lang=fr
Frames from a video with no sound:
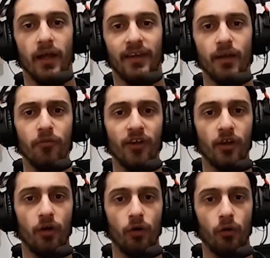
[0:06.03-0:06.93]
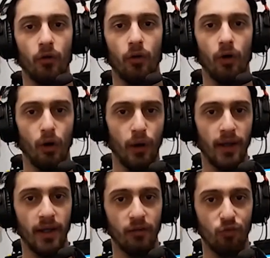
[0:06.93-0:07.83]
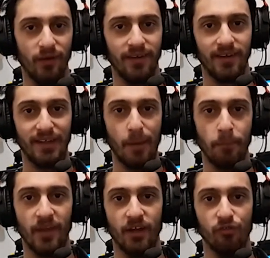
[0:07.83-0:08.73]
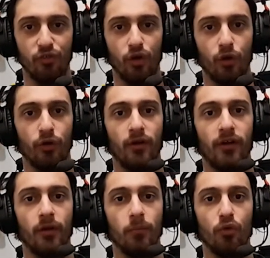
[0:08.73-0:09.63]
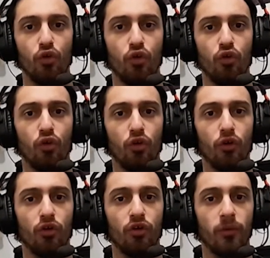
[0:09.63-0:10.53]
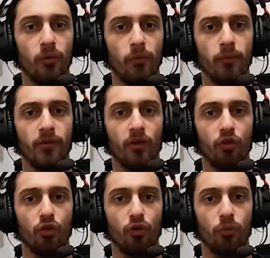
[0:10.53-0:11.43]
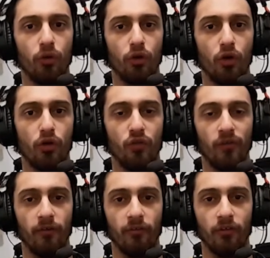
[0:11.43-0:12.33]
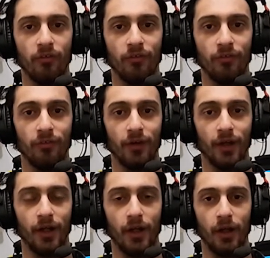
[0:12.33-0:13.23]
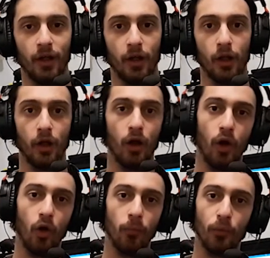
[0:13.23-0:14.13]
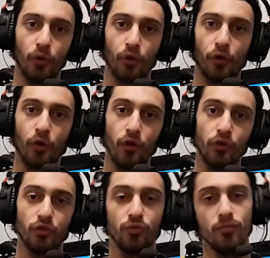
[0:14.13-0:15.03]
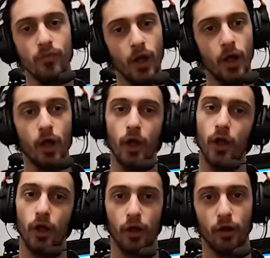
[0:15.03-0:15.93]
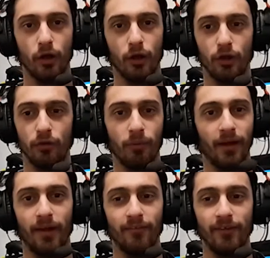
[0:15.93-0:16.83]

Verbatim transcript: Samsayon Ouais, voici Captain Fleur de l'Est, plus connu sur le nom de champion même si sur se retrouve pour une nouvelle aventure. Un peu croche, mais c'est pas grave.